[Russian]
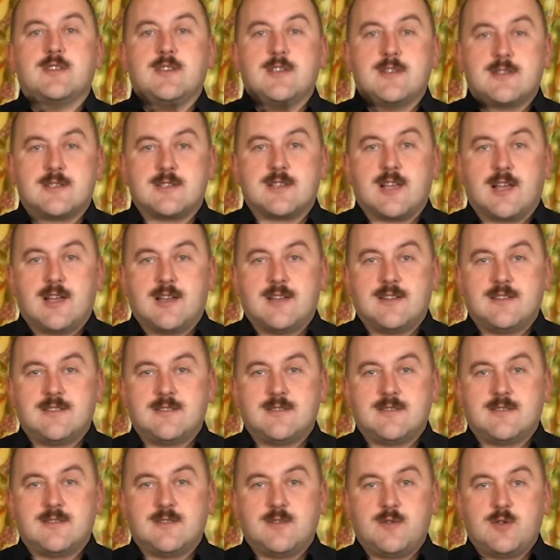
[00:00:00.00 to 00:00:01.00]
яйца.
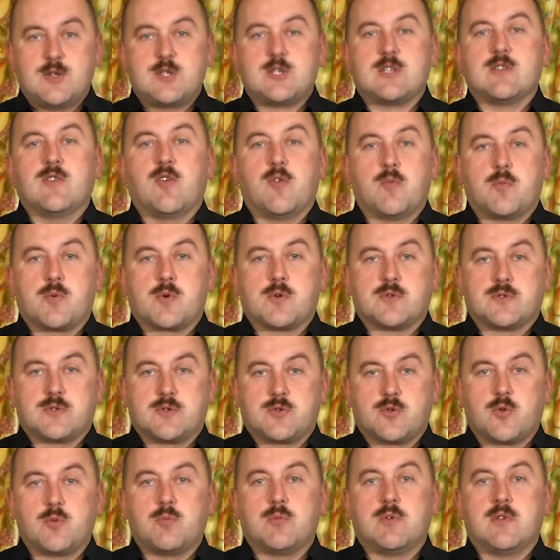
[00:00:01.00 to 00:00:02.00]
Вечно вопрос,
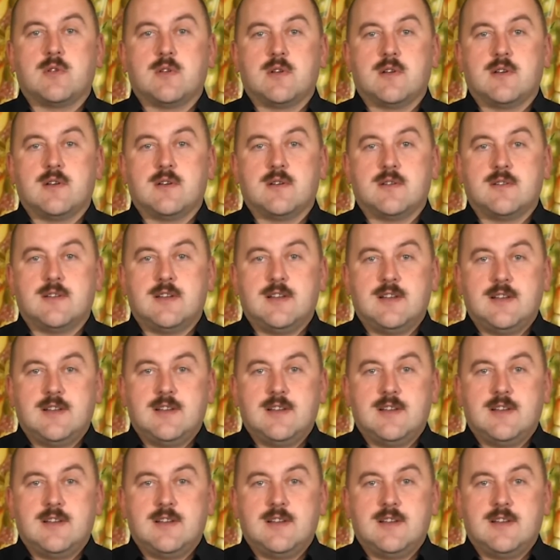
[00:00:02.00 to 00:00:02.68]
что было